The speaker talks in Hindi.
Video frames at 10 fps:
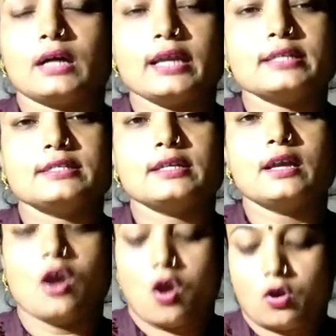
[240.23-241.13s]
खा
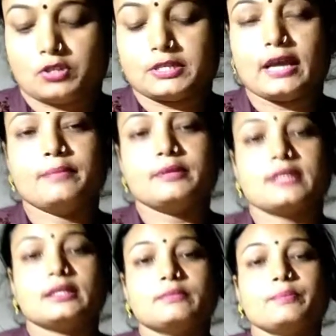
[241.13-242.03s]
लीजिए और चाय भी
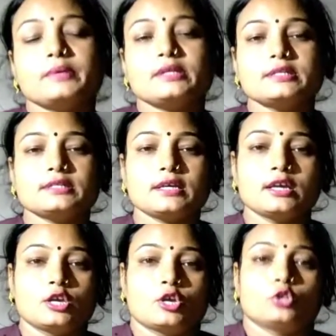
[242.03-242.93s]
साथ में पी
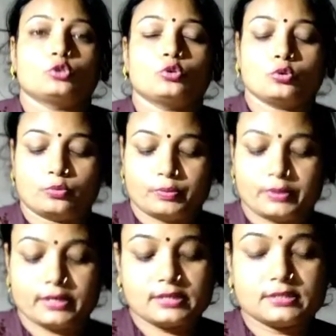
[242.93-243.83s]
लीजिए तो
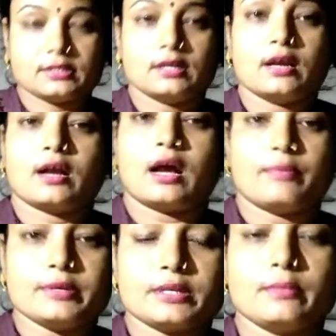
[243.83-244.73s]
फ्रेंड्स
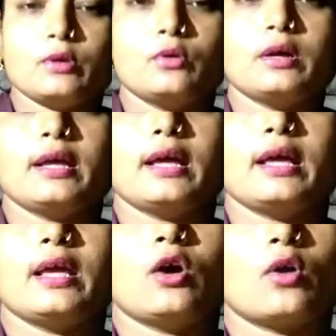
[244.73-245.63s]
काफ़ी समय हो गया
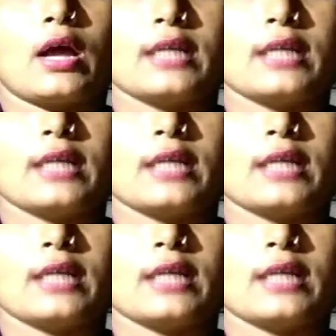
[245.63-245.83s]
है और